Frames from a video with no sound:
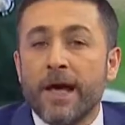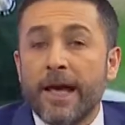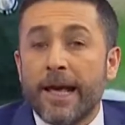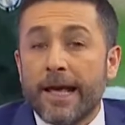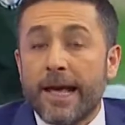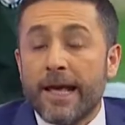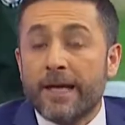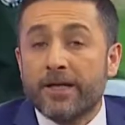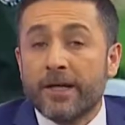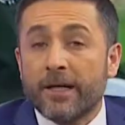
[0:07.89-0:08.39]

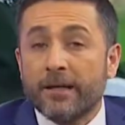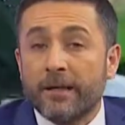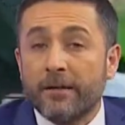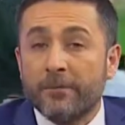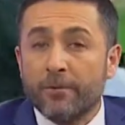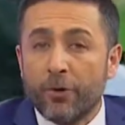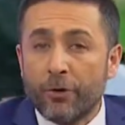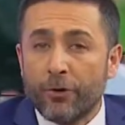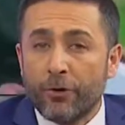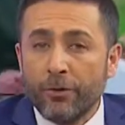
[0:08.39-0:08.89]
Genç kadın
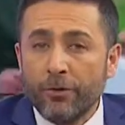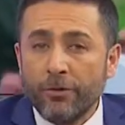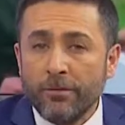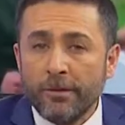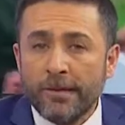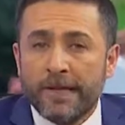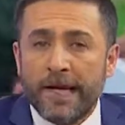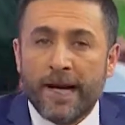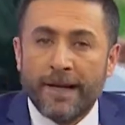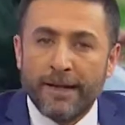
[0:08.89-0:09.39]
bugün
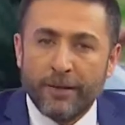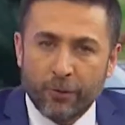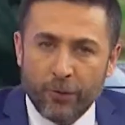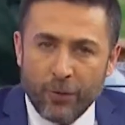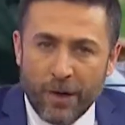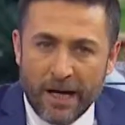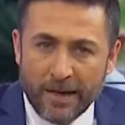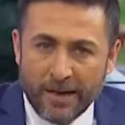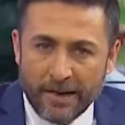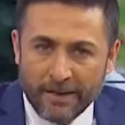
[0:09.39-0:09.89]
yani
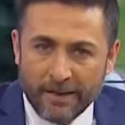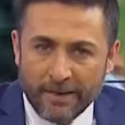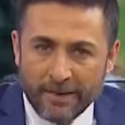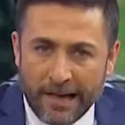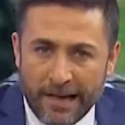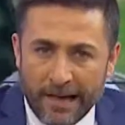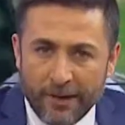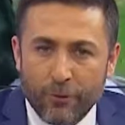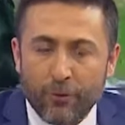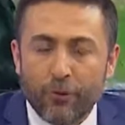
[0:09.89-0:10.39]
Dünya
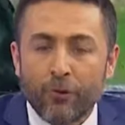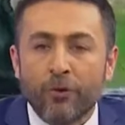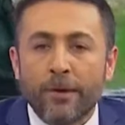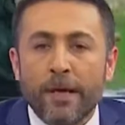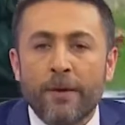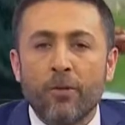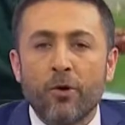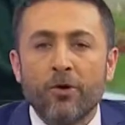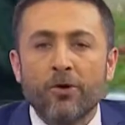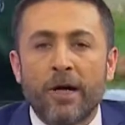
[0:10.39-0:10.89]
Kadınlar
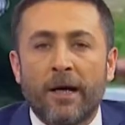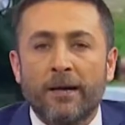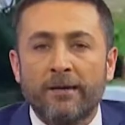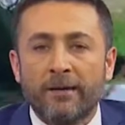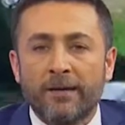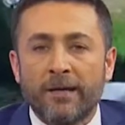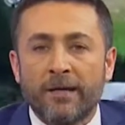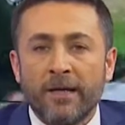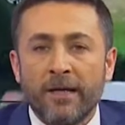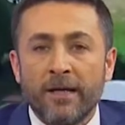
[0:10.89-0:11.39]
Günü'nde
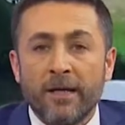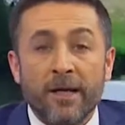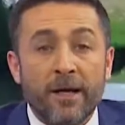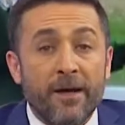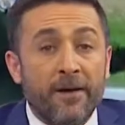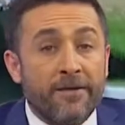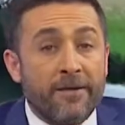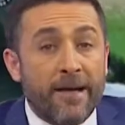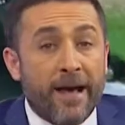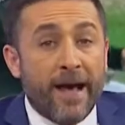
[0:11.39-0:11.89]
boşandı
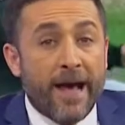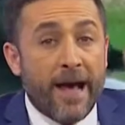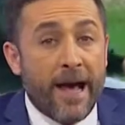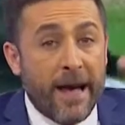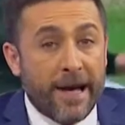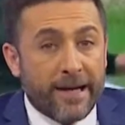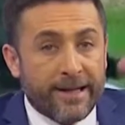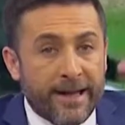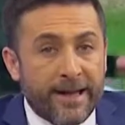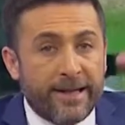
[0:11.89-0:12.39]
ve
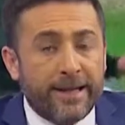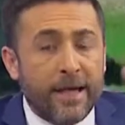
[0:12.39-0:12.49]
erkek